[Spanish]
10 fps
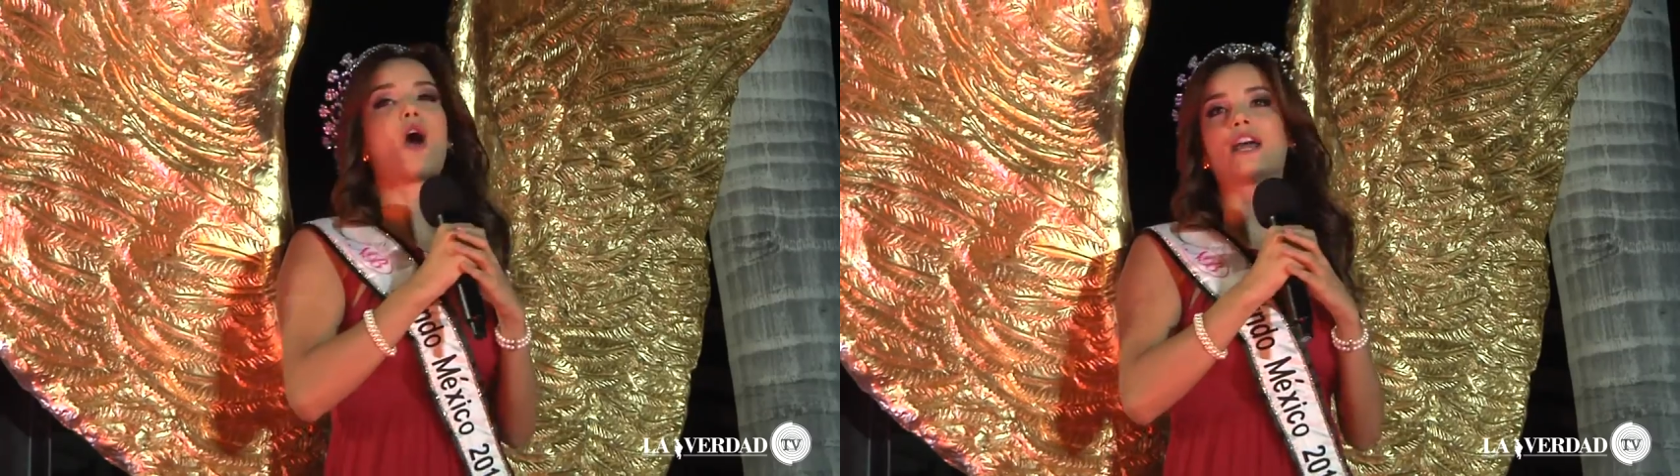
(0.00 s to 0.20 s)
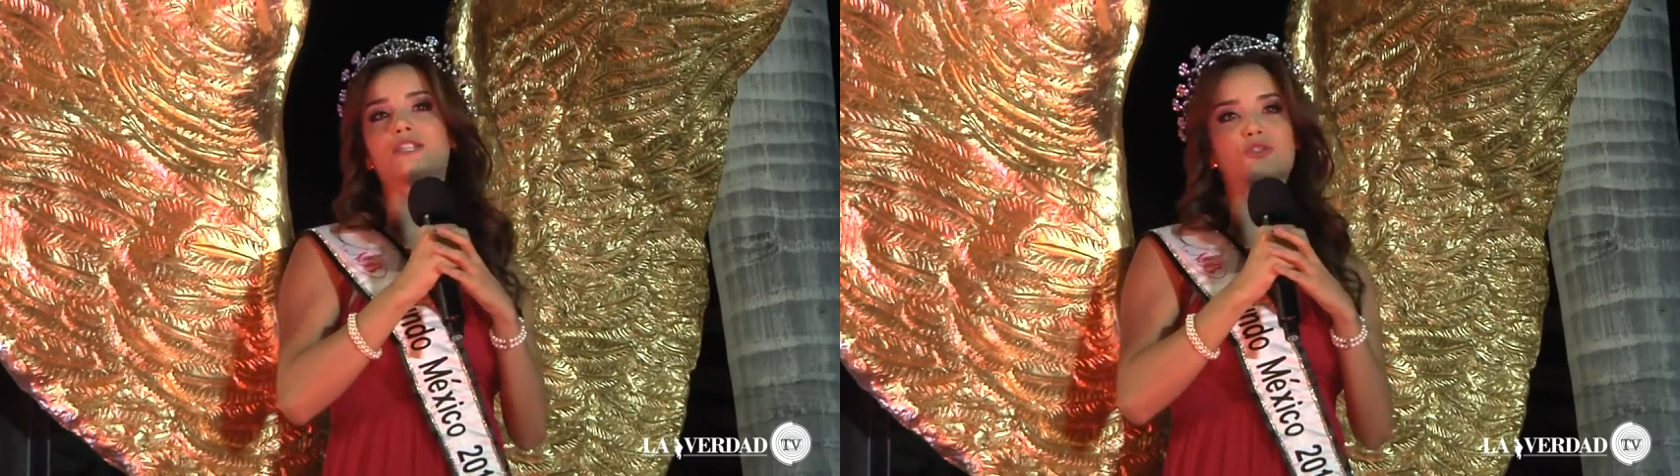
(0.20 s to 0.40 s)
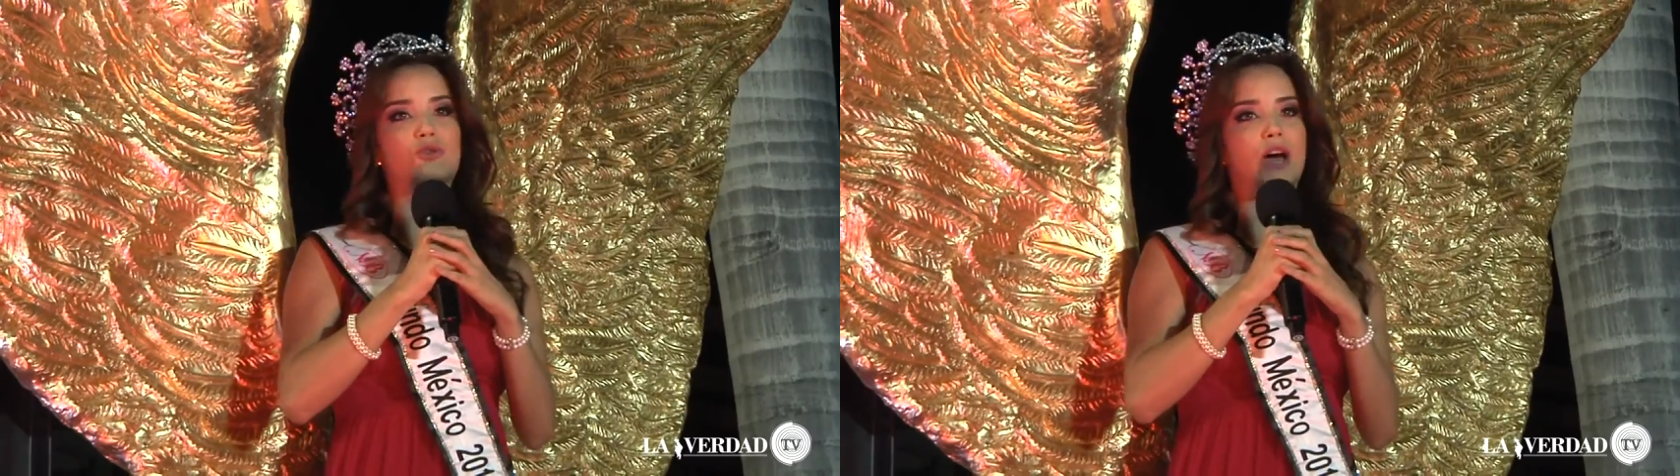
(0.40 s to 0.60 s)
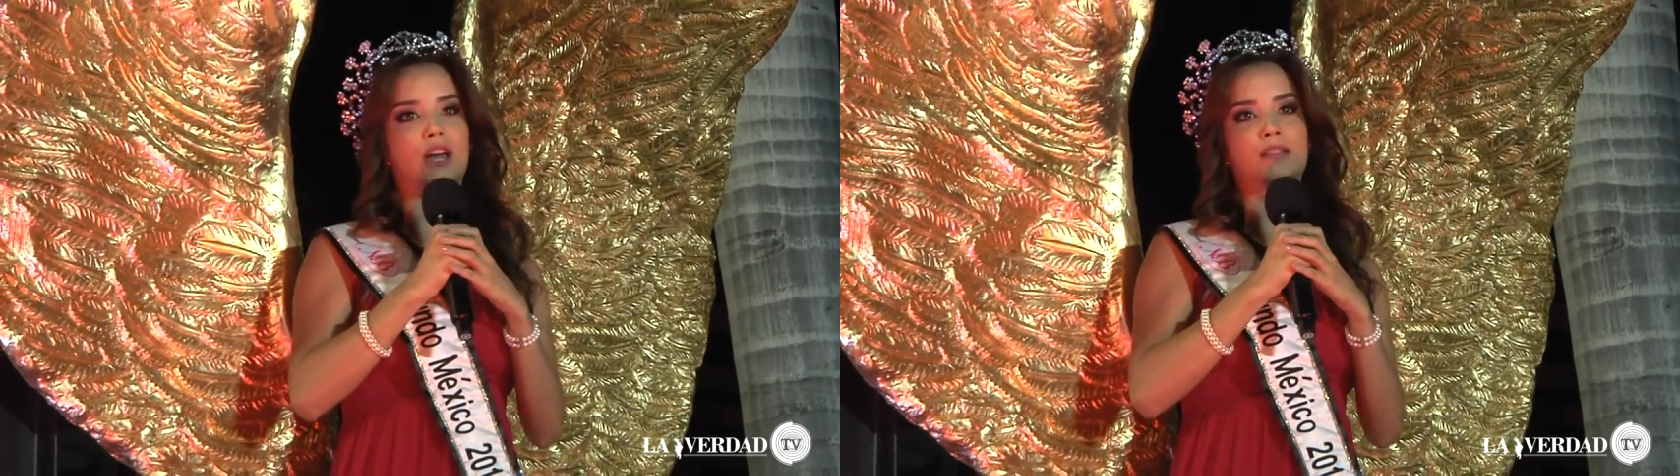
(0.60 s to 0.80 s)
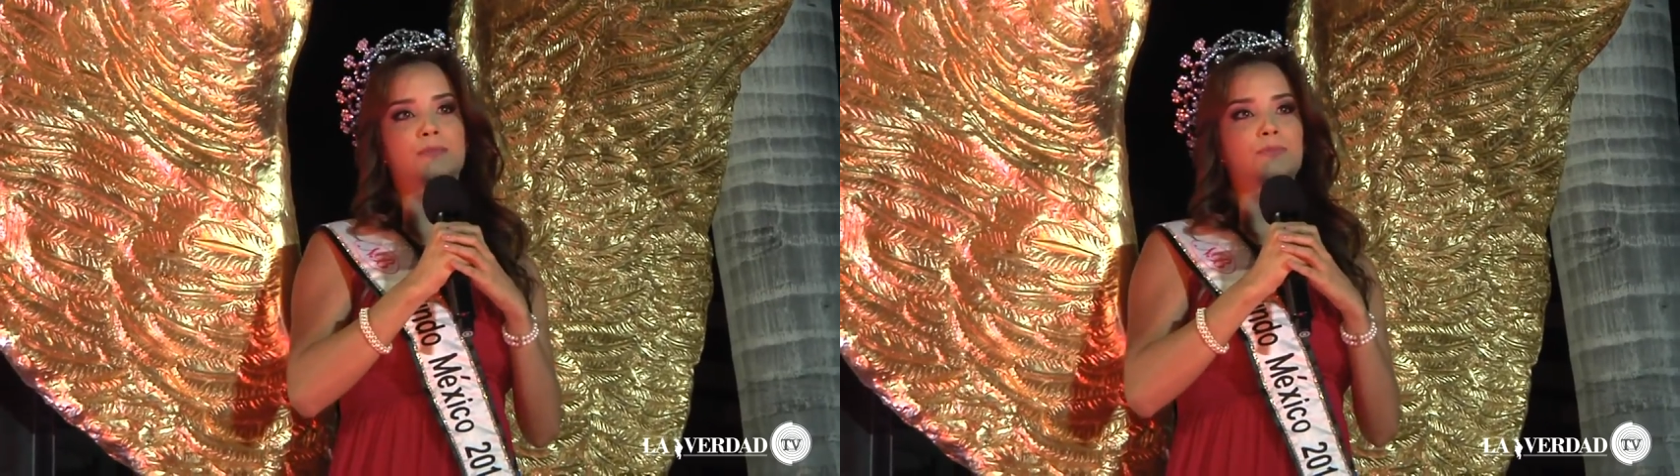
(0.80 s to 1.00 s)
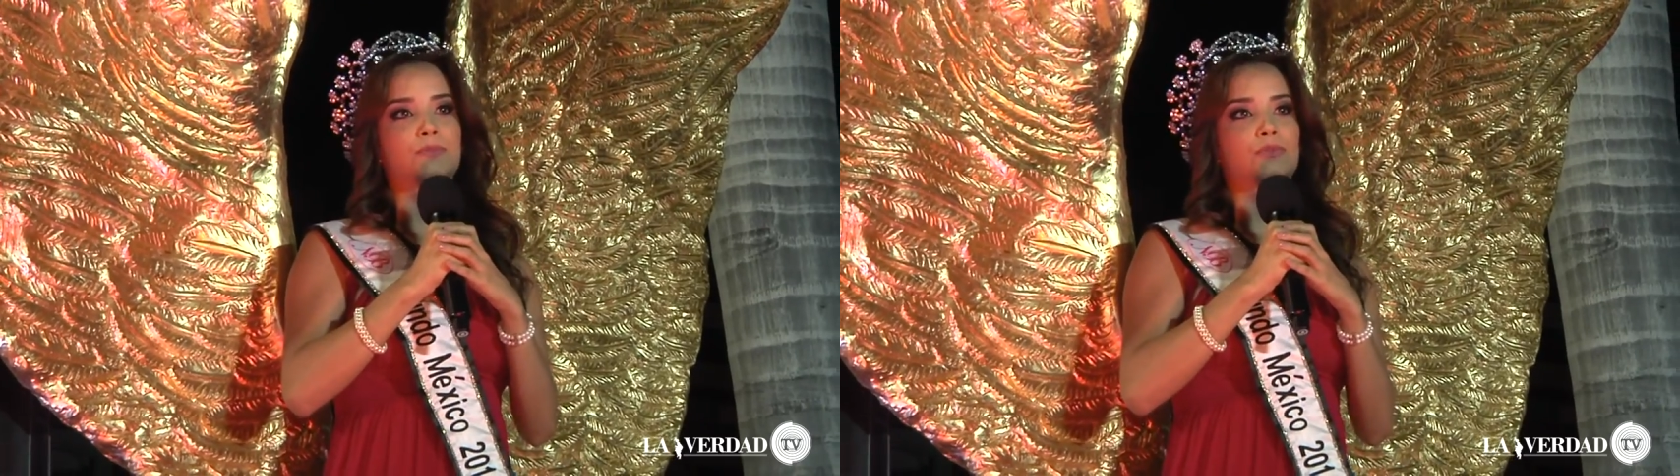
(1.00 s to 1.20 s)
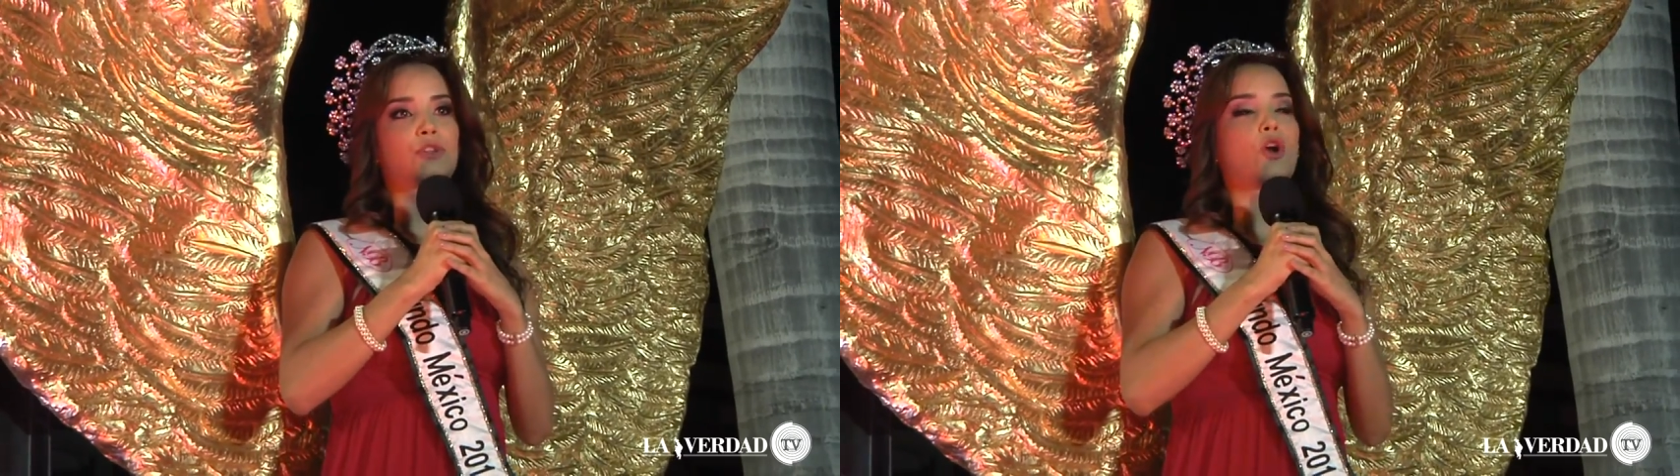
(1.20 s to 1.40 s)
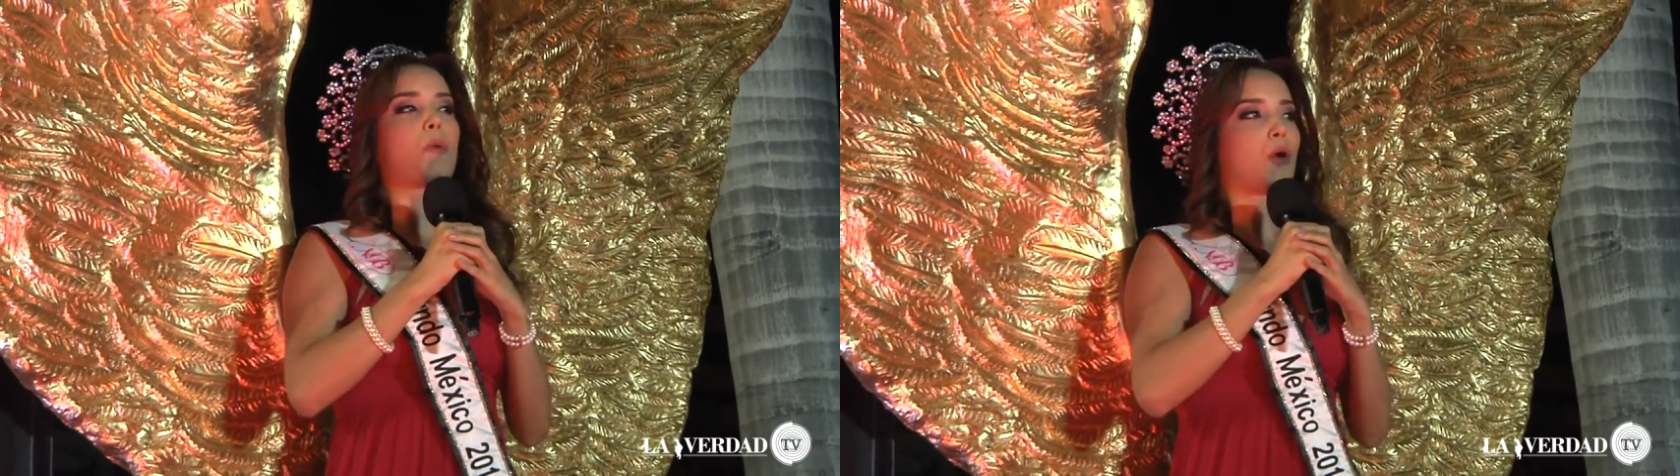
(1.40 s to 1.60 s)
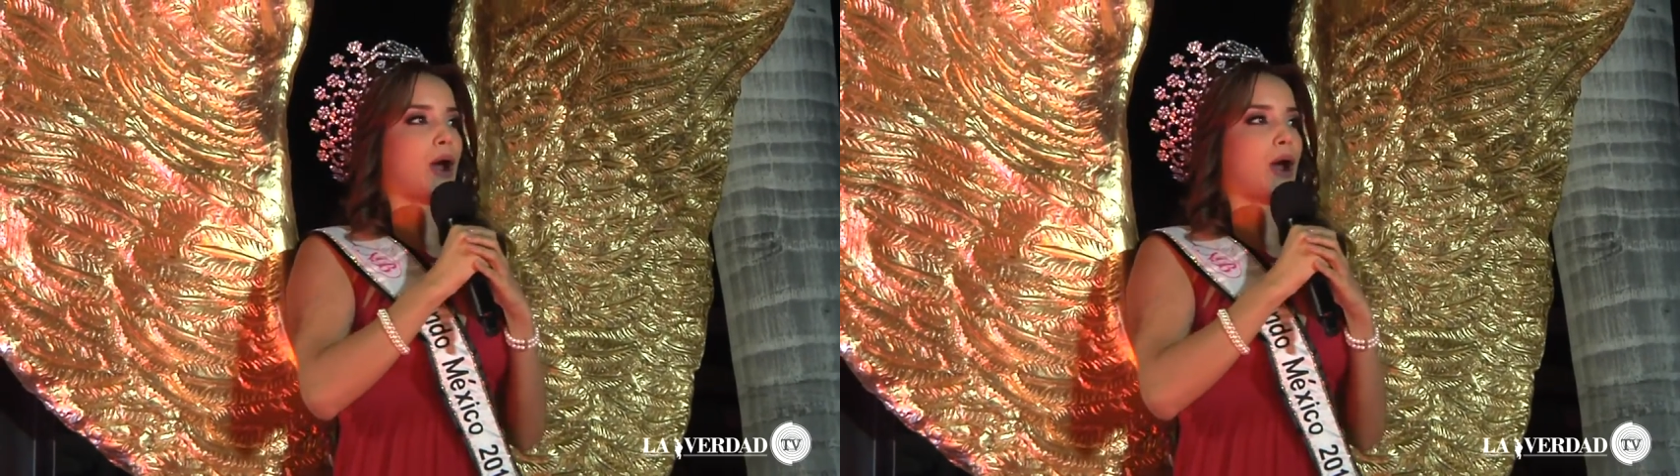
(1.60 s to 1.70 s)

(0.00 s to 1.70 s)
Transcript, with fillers: hay ciudad como